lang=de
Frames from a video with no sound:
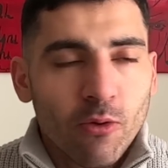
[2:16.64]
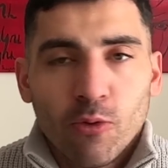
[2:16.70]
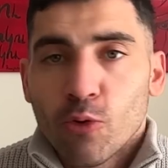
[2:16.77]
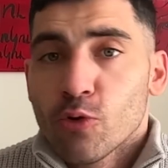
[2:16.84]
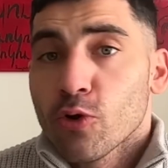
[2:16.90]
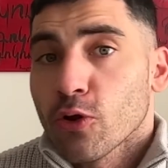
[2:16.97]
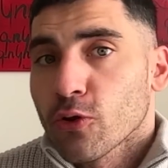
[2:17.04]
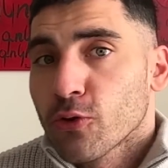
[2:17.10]

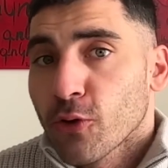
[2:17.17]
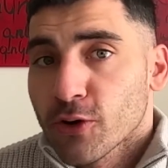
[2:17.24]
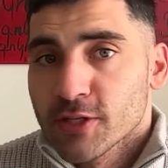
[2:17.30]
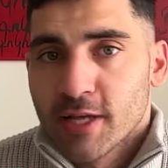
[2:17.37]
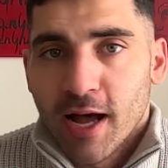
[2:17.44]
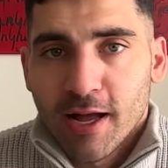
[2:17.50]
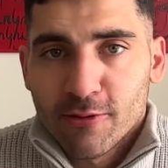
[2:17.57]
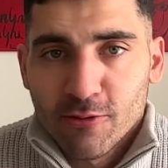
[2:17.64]

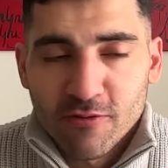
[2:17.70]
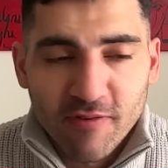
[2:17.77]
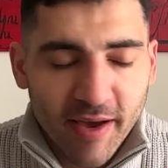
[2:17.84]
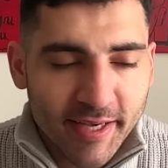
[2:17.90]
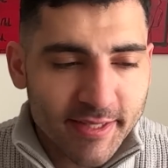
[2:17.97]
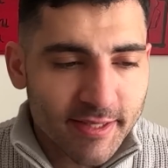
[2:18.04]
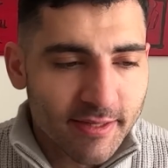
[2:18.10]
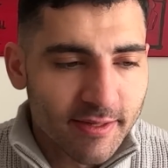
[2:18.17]
unorthodoxe Art und
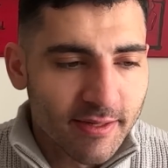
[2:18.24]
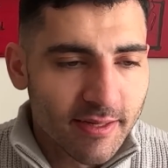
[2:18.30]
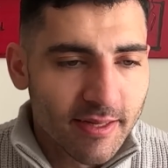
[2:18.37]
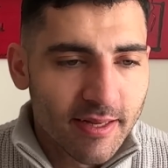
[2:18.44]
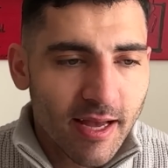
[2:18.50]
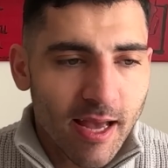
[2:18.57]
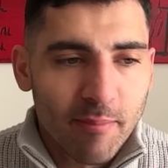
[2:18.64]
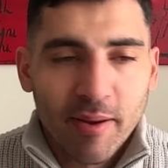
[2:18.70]
Weise
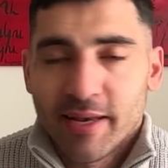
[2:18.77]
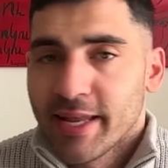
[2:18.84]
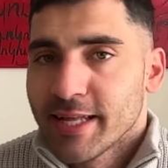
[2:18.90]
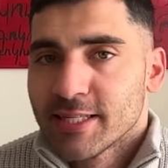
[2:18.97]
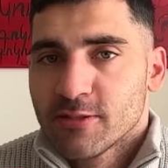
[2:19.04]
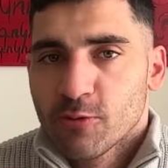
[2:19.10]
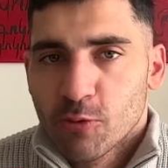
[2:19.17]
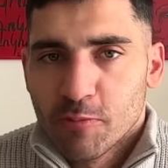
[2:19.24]
ein paar
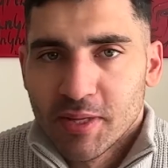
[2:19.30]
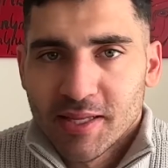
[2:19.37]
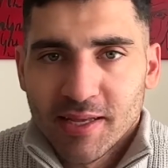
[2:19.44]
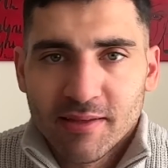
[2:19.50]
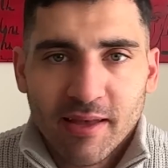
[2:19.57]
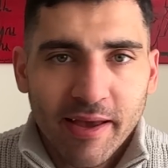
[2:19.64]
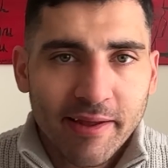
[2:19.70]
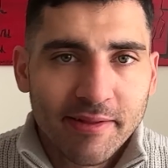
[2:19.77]
Lektionen
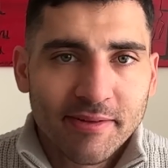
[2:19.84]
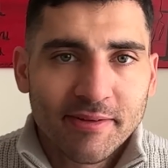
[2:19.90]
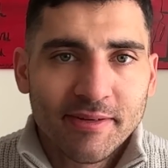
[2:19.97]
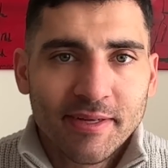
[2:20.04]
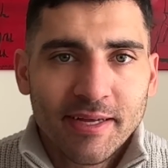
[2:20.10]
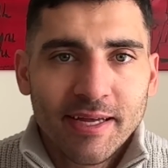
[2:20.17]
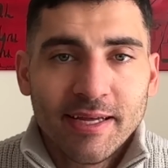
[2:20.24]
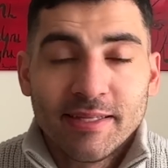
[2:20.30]
mitgeteilt,
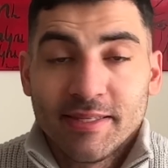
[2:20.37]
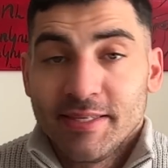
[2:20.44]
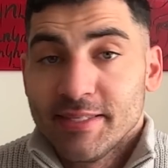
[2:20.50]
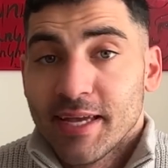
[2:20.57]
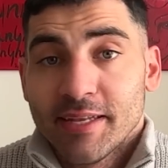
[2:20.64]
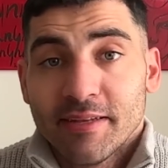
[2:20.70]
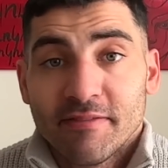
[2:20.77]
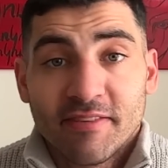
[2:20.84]
die
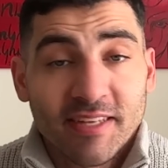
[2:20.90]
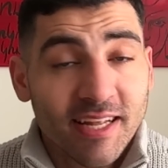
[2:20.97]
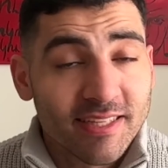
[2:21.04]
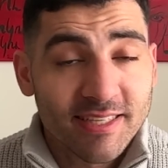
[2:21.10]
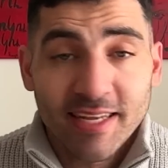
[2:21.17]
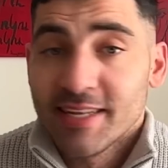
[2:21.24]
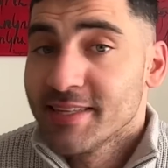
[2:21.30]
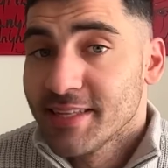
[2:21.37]
seine
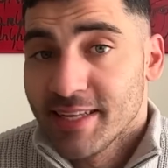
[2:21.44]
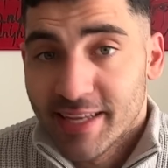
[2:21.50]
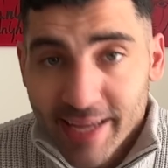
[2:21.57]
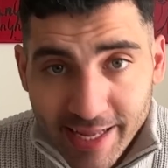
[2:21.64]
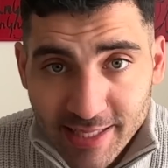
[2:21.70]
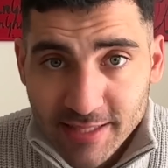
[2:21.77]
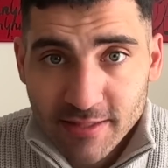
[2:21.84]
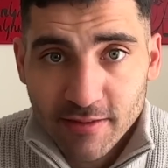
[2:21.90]
finanzielle
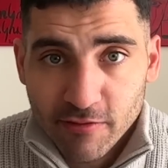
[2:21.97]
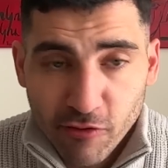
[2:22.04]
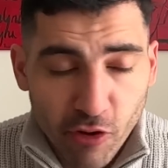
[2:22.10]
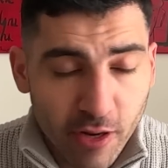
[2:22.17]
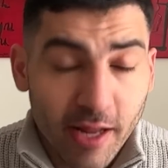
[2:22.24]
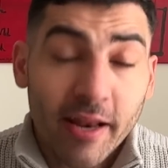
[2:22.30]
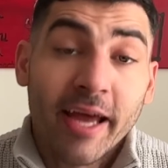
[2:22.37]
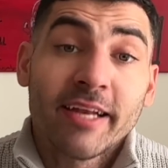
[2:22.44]
Intelligenz
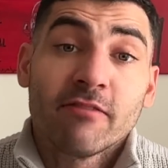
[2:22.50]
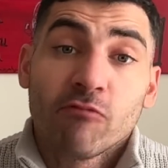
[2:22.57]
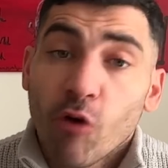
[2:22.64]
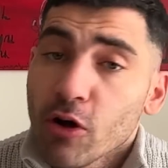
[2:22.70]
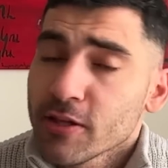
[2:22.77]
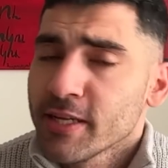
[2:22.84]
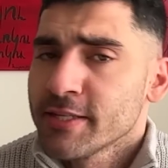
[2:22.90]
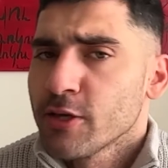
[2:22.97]
fördern. Ein
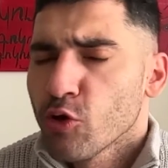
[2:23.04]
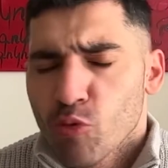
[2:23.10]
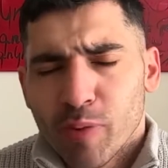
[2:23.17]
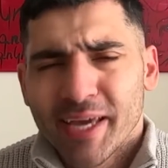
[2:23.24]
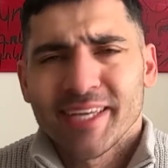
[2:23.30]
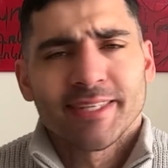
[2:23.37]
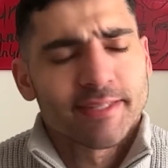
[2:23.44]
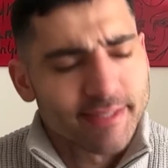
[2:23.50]
Wort, das er
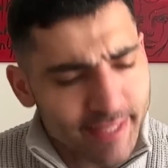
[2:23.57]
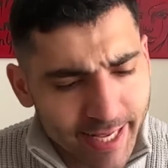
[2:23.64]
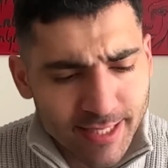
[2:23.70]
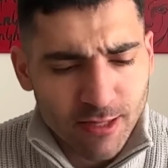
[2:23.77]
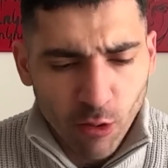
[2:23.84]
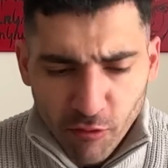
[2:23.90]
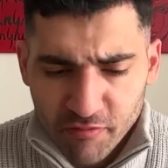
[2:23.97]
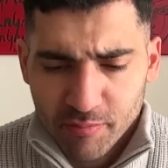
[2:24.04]
übrigens sehr,
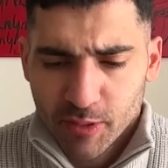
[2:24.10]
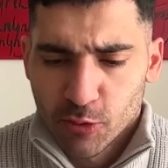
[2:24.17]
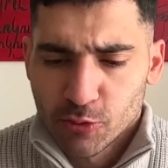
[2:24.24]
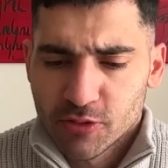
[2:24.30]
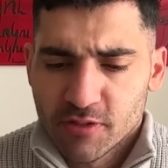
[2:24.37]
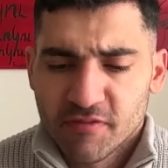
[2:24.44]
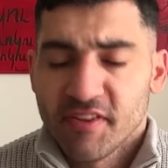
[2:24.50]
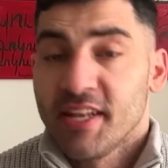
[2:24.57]
sehr oft
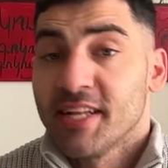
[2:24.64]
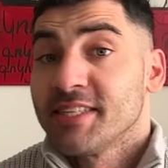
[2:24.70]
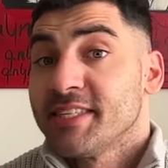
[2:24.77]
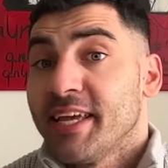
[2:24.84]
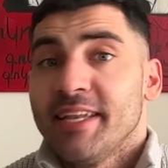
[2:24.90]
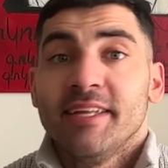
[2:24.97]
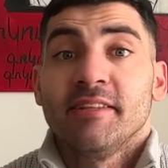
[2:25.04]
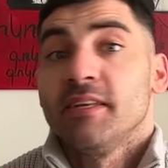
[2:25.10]
benutzt,
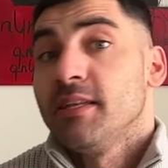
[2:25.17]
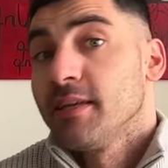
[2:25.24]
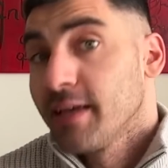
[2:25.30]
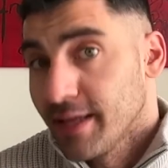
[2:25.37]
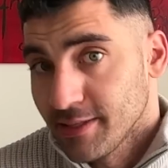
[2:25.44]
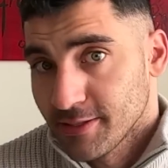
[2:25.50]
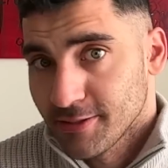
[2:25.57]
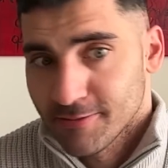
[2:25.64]
finanzielle
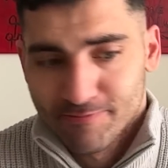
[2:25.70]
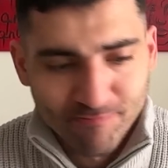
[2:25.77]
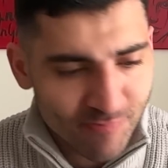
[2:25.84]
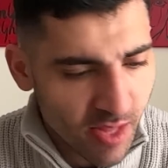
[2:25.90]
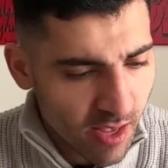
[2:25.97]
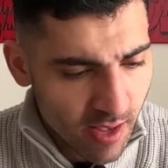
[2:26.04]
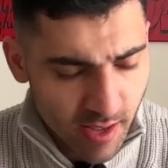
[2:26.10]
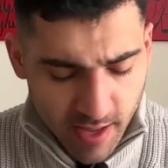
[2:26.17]
Intelligenz.
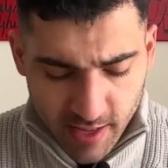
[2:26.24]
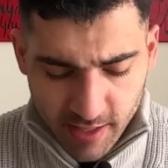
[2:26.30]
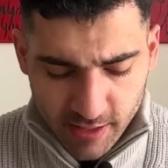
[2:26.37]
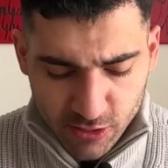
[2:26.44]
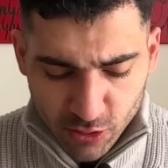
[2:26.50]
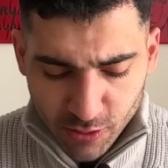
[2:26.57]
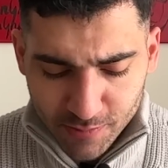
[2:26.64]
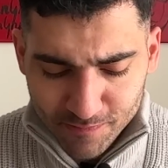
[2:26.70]

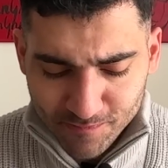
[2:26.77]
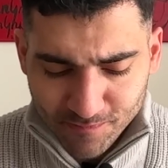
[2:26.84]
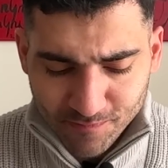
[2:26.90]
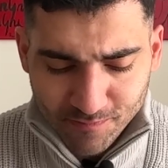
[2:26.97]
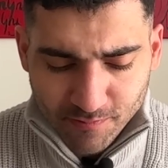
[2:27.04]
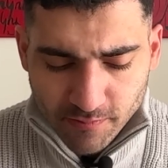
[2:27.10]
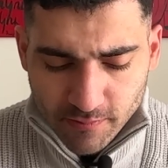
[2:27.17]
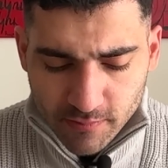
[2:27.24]
So,
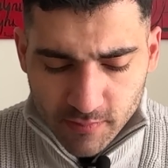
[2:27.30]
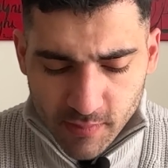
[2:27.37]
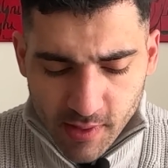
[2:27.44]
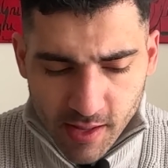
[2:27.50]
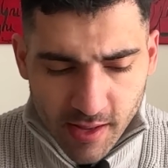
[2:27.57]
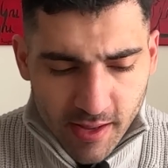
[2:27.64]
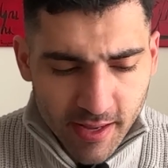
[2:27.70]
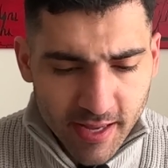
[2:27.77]

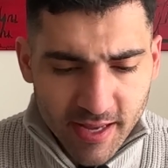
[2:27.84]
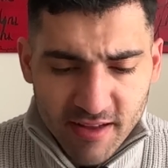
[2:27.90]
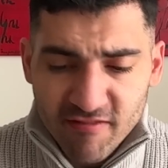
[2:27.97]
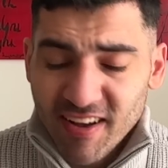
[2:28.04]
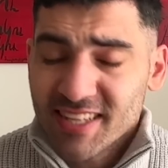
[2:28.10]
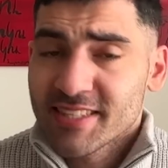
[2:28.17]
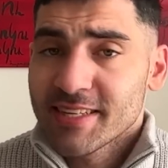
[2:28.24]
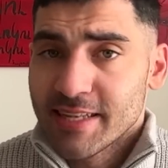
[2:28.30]

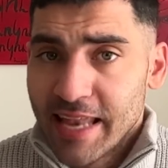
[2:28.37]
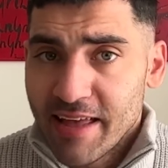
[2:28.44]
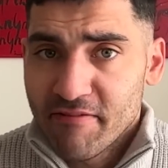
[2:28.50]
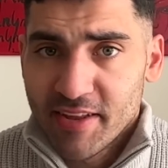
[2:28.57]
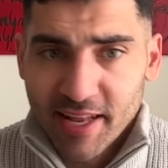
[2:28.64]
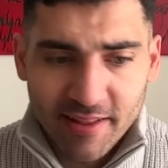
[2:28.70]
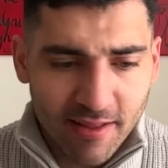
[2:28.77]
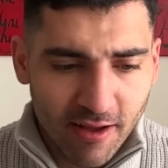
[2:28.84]
was lernen wir
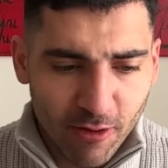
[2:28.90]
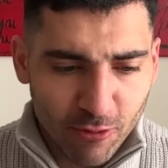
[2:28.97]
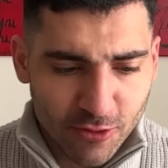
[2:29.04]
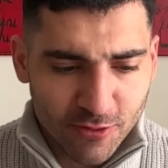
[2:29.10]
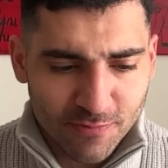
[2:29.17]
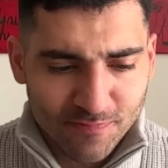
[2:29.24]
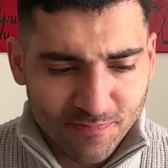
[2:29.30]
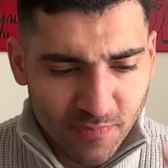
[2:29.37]
denn
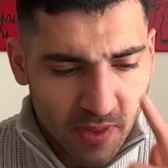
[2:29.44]
daraus?